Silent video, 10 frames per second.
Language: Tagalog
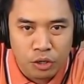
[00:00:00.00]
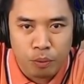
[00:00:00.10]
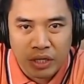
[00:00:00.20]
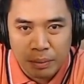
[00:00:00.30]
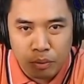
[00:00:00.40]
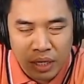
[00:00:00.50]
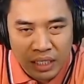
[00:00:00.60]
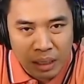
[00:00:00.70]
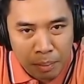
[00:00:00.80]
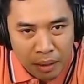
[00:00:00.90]
Pwede po
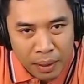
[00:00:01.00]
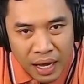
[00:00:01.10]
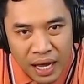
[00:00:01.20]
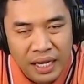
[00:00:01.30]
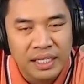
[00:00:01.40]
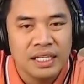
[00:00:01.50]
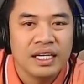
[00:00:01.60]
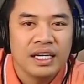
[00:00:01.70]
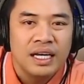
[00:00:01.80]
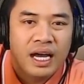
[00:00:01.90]
nating pirmahan
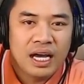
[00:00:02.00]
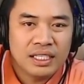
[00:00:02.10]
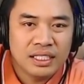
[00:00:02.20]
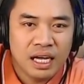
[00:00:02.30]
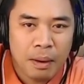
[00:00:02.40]
at uh,